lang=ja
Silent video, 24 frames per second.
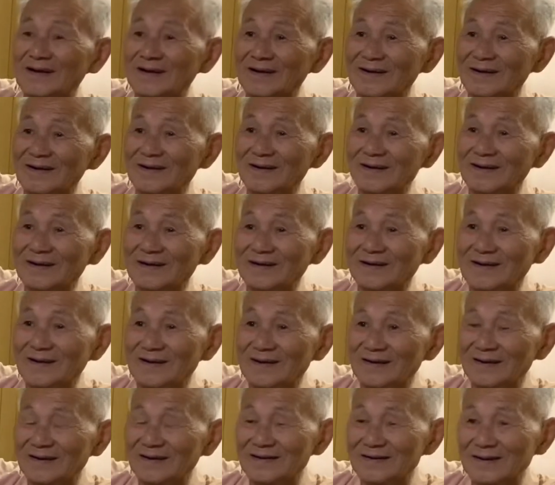そう
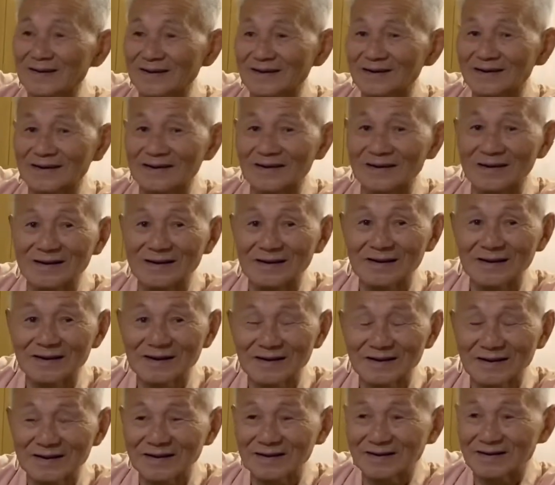ちょっと肘を上げる
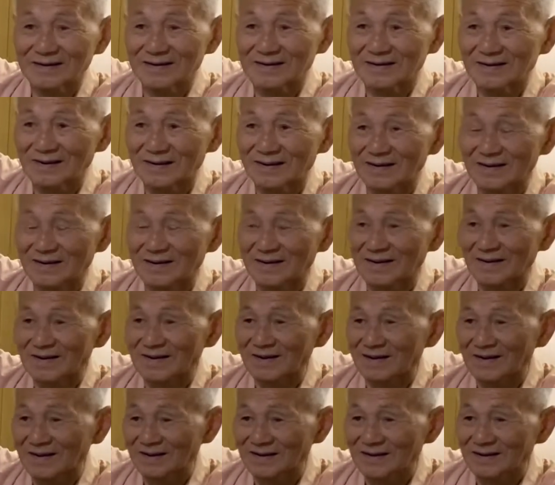ようなつもりで
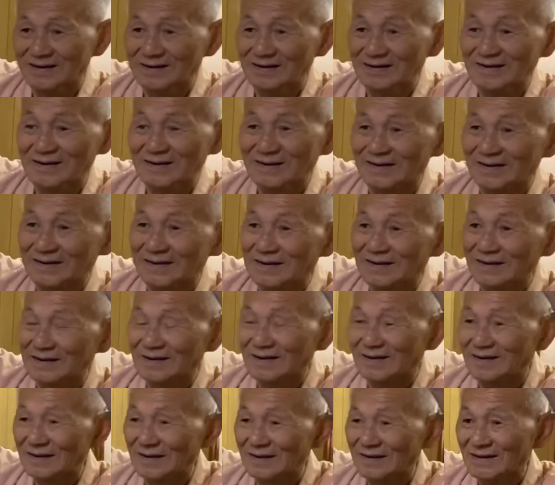こう
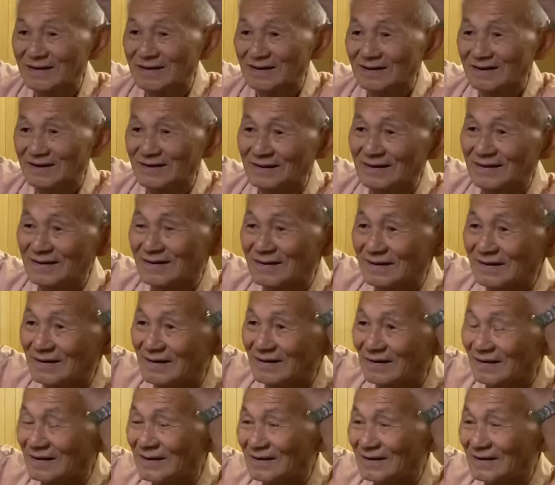ゆっくりそうそう